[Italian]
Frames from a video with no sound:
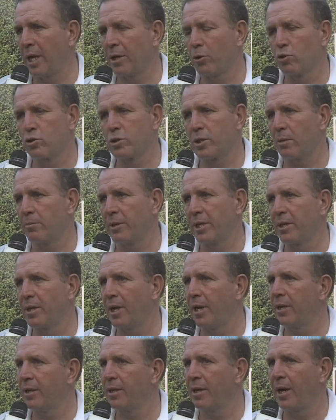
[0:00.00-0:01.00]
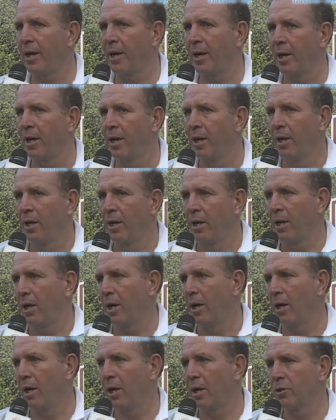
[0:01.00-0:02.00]
nostra mentalità
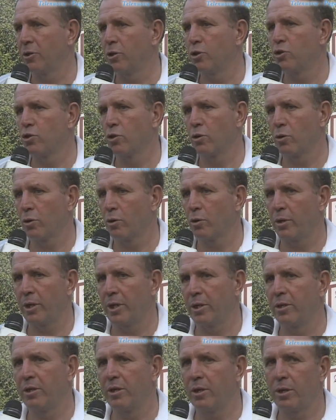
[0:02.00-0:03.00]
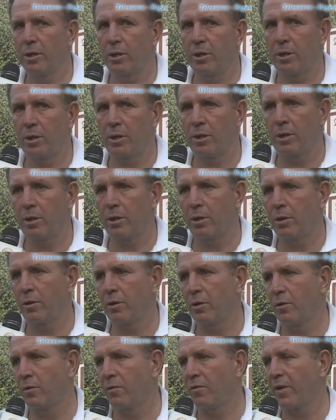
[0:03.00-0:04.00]
eh, di gioco e
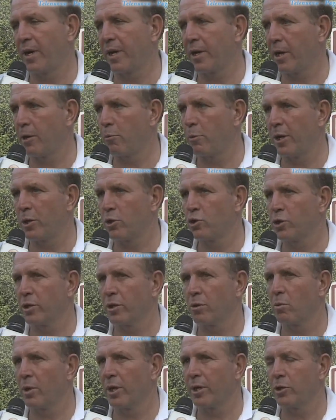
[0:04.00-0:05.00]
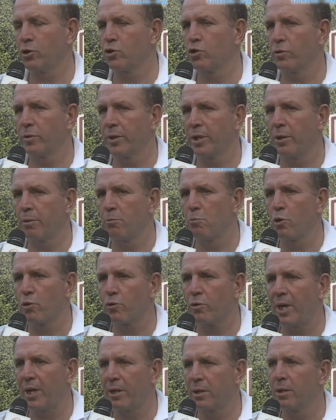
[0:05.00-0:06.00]
di far emergere qualche giovane
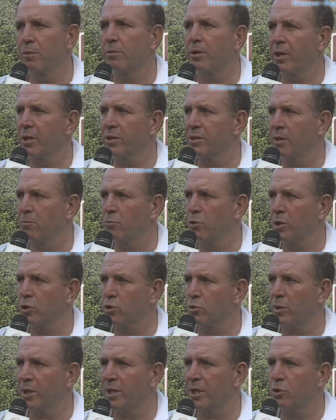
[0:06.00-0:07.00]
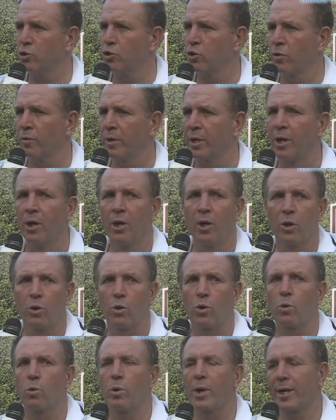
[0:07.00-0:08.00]
importante perché siamo una squadra giovane
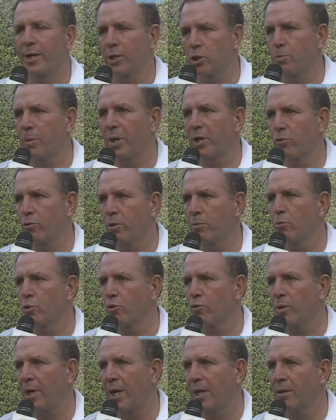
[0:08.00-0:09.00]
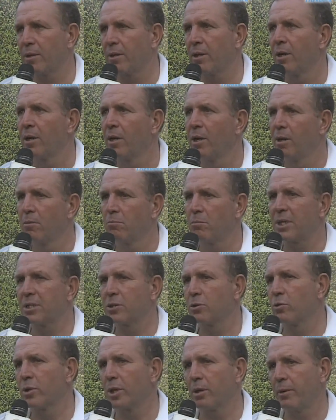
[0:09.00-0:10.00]
con qualche esperto importante, ma
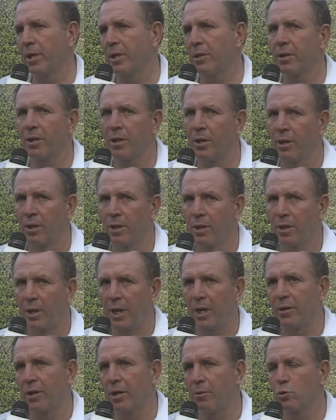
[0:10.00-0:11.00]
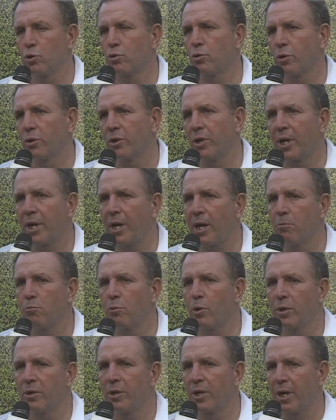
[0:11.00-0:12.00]
sicuramente andremo su ogni
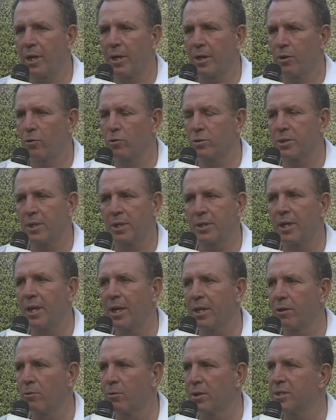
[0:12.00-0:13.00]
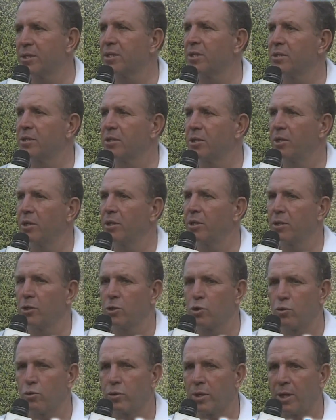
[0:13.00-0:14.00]
campo a dire la nostra, al di là di qualsiasi
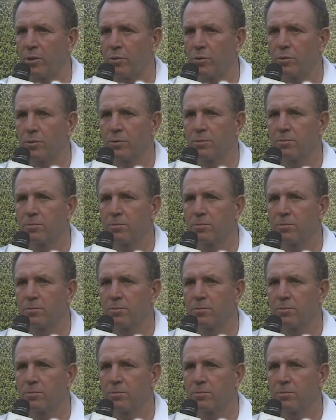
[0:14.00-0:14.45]
risultato.